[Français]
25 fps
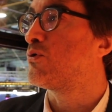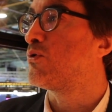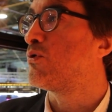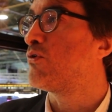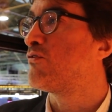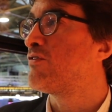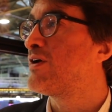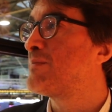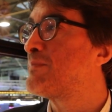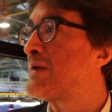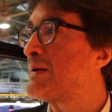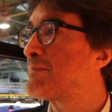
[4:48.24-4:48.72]
on
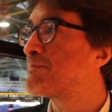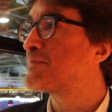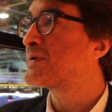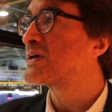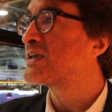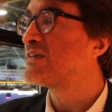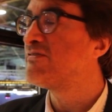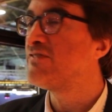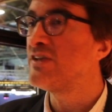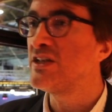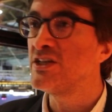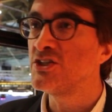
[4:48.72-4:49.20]
ne va pas
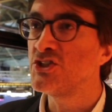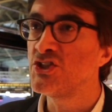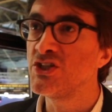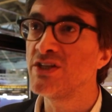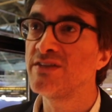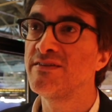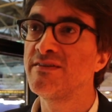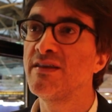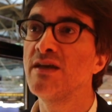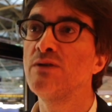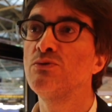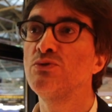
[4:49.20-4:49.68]

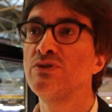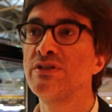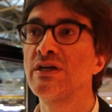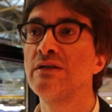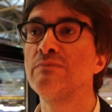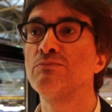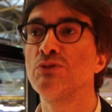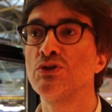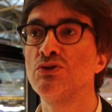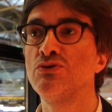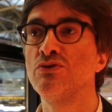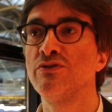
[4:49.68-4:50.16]
privilégier tel ou
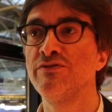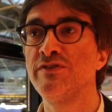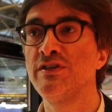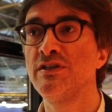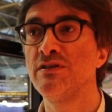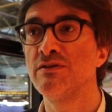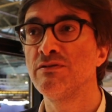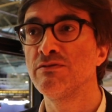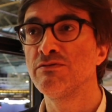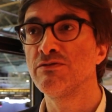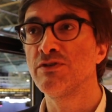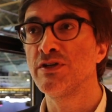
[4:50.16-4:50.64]
tel mode de vie,
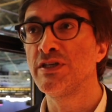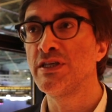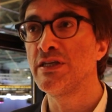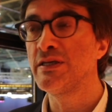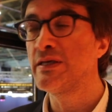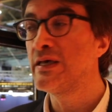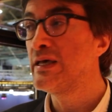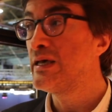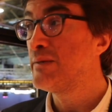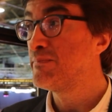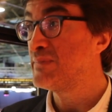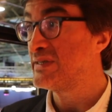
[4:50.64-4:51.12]
vous voyez.
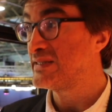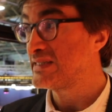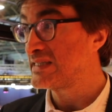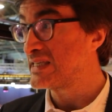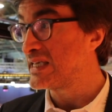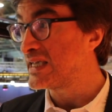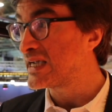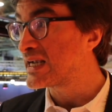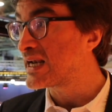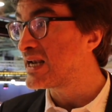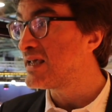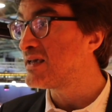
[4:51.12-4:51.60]
Mais ce
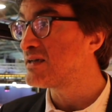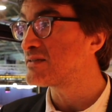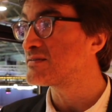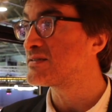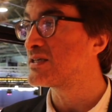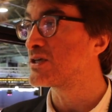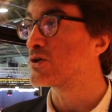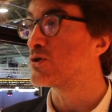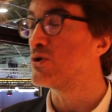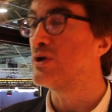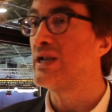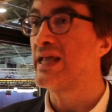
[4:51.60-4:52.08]
qui est clair,
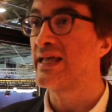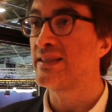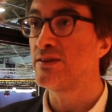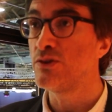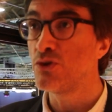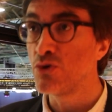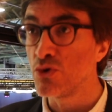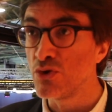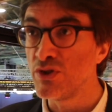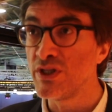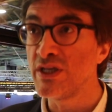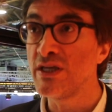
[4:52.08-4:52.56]
c'est que la
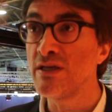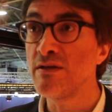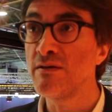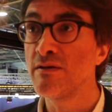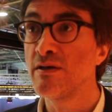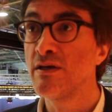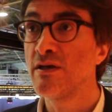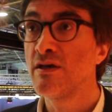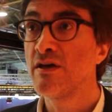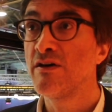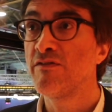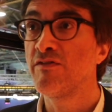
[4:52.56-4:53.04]
donnée
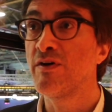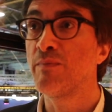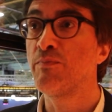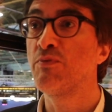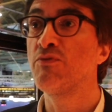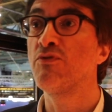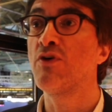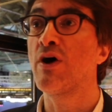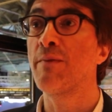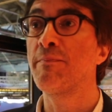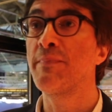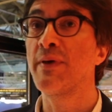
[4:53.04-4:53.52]
va
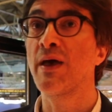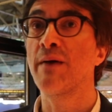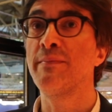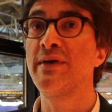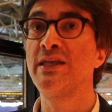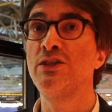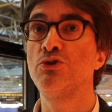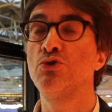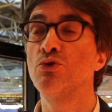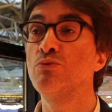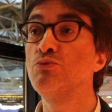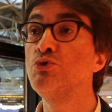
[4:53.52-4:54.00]
pouvoir
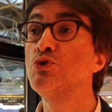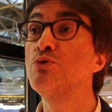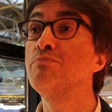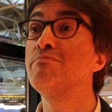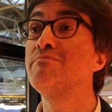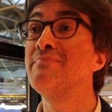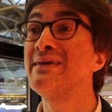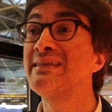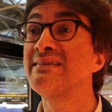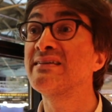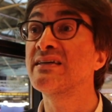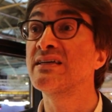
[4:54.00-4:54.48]
permettre de mieux
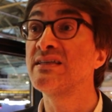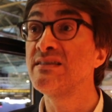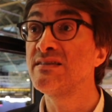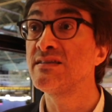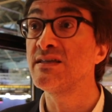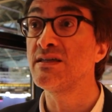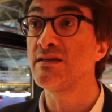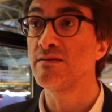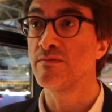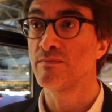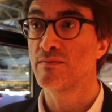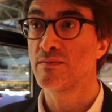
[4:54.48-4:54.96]

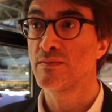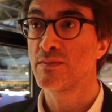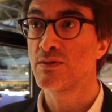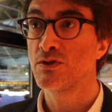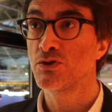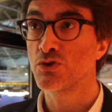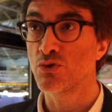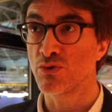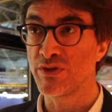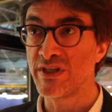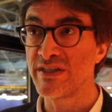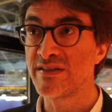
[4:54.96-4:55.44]
maîtriser
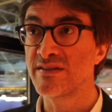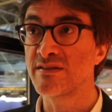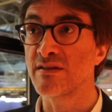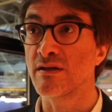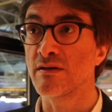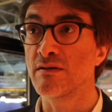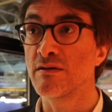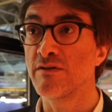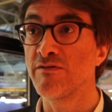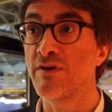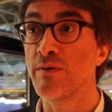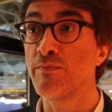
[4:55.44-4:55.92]
son
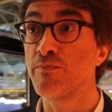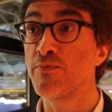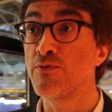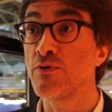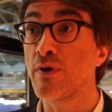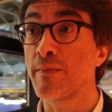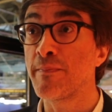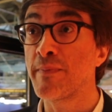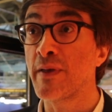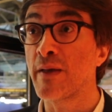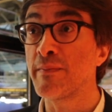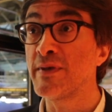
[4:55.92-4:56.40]
destin, va
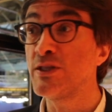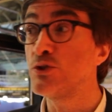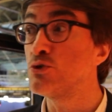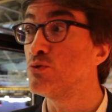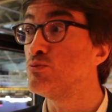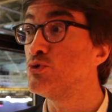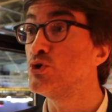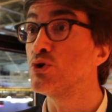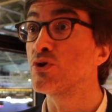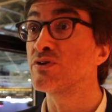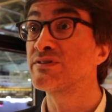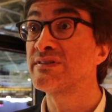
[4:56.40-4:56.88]
pouvoir permettre
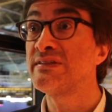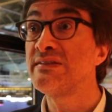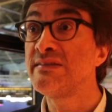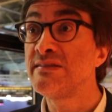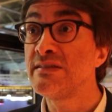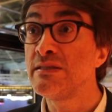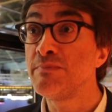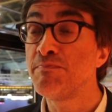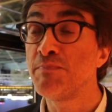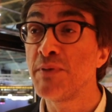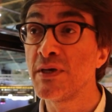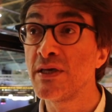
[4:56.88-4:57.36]
de mieux
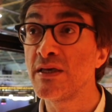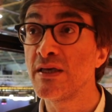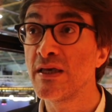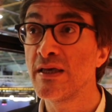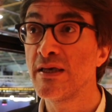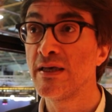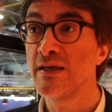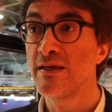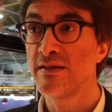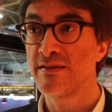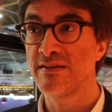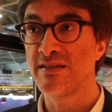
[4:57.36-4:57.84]
anticiper
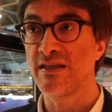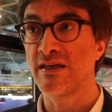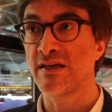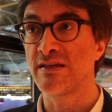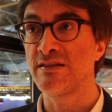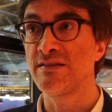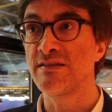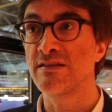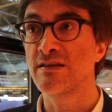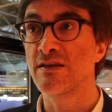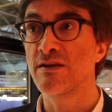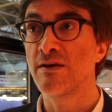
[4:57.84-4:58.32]
ses
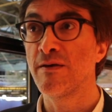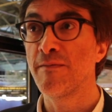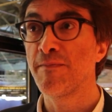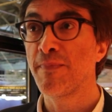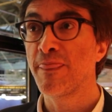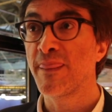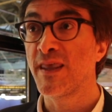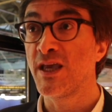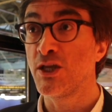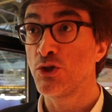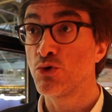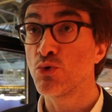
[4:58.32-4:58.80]
risques
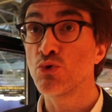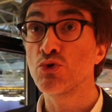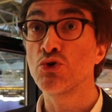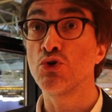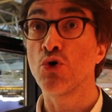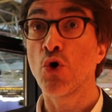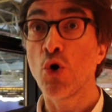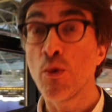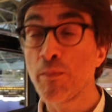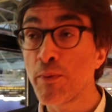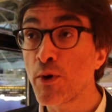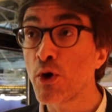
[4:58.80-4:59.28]
et donc
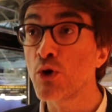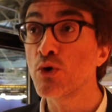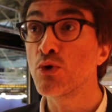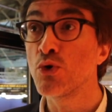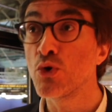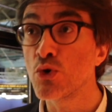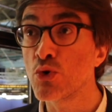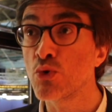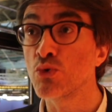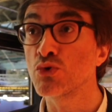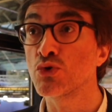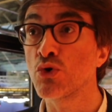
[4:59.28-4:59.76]
de reprendre
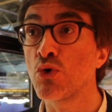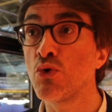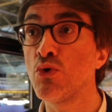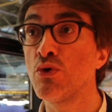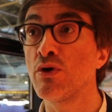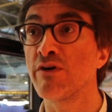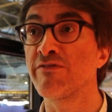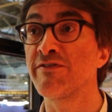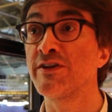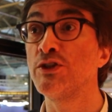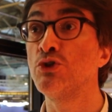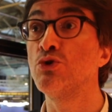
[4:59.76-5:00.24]
le
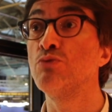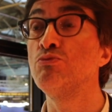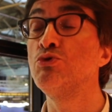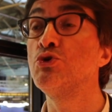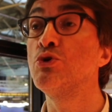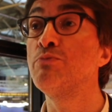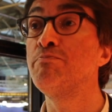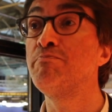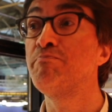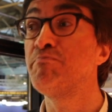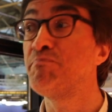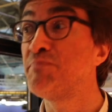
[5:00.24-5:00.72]
contrôle, en fait, de
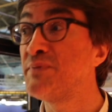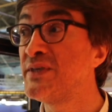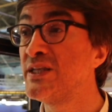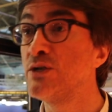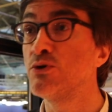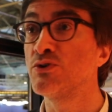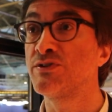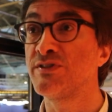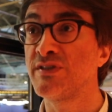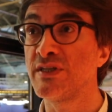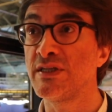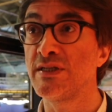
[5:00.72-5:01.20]
mieux
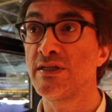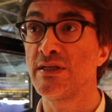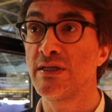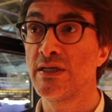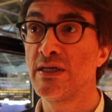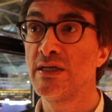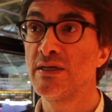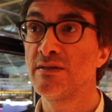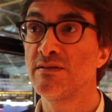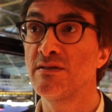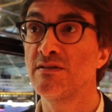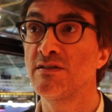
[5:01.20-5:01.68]
piloter
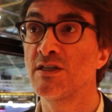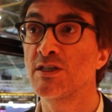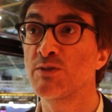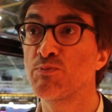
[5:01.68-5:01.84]
ses